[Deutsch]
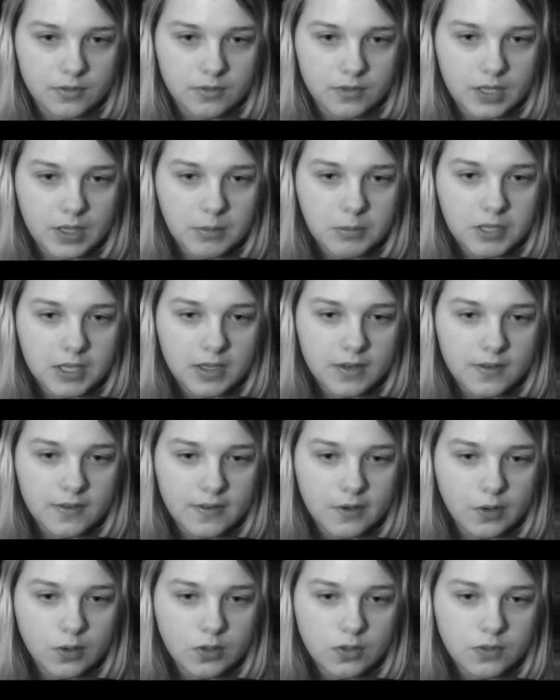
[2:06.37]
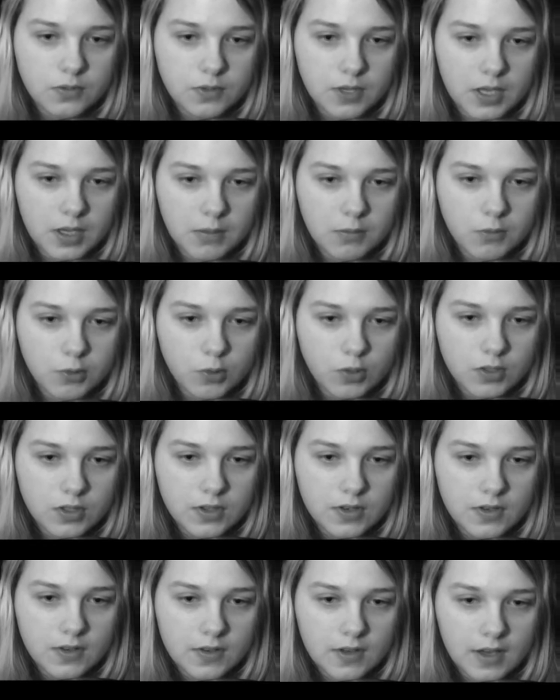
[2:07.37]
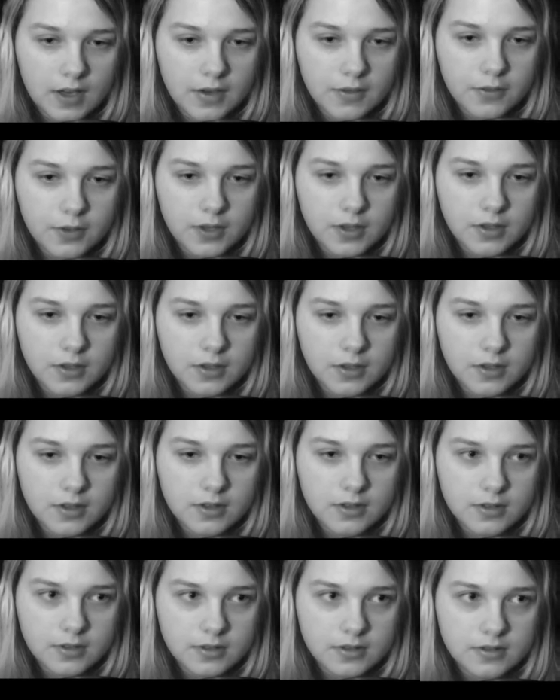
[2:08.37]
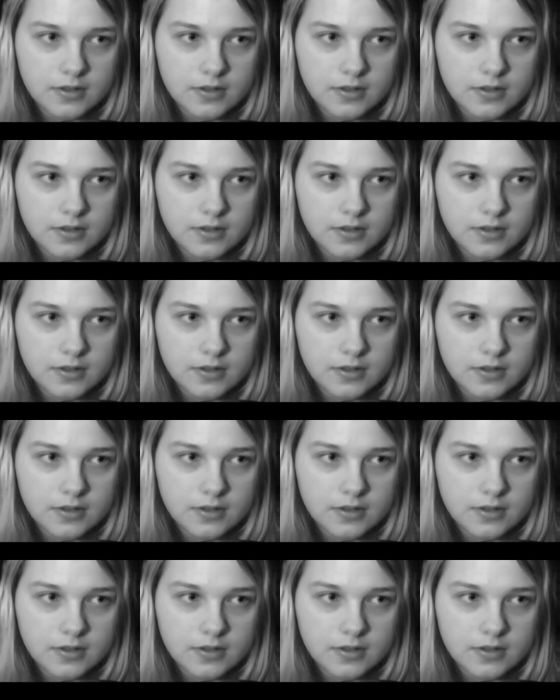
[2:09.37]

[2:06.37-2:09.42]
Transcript: wir haben keinen Sound, wir haben nur dieses einfache,